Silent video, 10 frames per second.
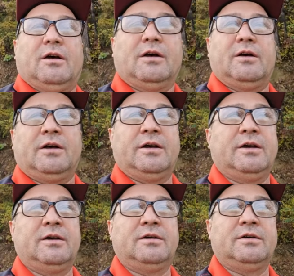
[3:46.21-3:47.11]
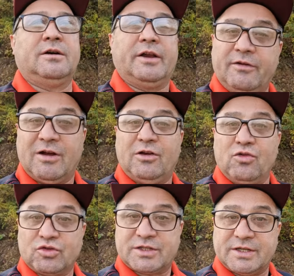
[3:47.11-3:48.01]
э,
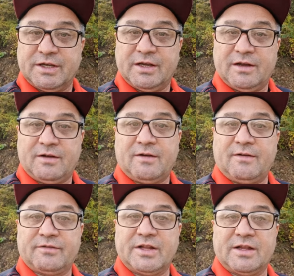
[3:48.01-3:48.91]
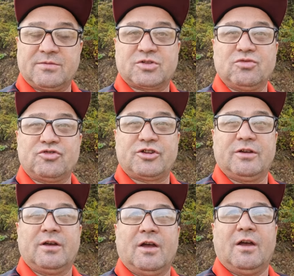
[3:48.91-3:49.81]
революция э, в данном
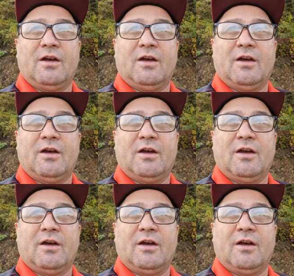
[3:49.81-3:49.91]
случае